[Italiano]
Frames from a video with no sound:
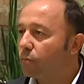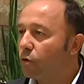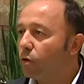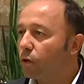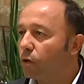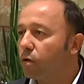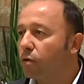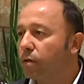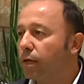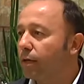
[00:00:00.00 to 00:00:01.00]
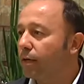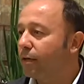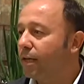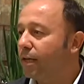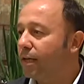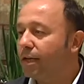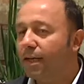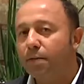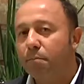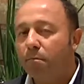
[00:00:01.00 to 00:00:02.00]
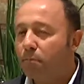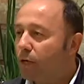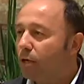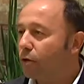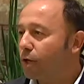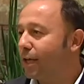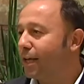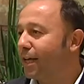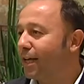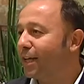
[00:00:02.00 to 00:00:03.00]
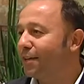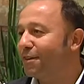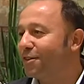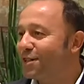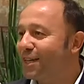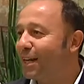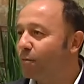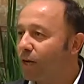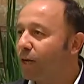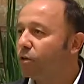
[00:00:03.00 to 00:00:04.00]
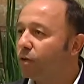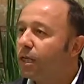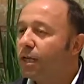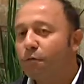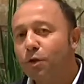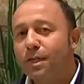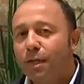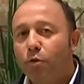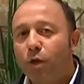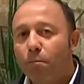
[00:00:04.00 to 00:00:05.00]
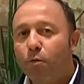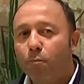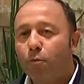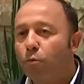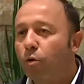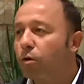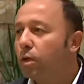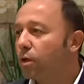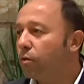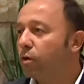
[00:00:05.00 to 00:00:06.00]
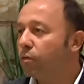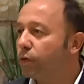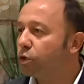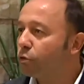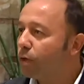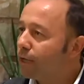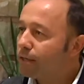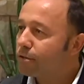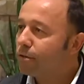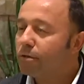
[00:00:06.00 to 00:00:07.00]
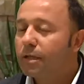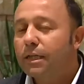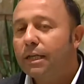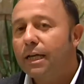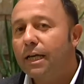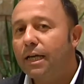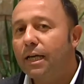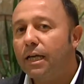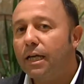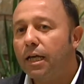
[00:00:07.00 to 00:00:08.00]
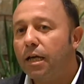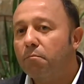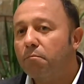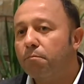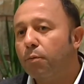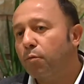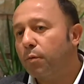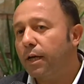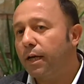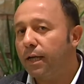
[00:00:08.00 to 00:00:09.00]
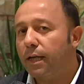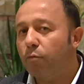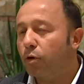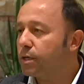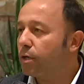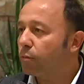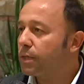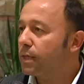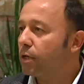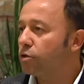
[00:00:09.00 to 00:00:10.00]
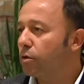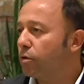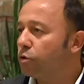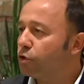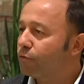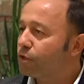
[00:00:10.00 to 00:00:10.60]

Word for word: d'amore no? del, del, del, bambino che così innamorato, forse l'amore più puro, quello fanciullesco, e, mm, proprio perché crediamo che sia un messaggio che oggi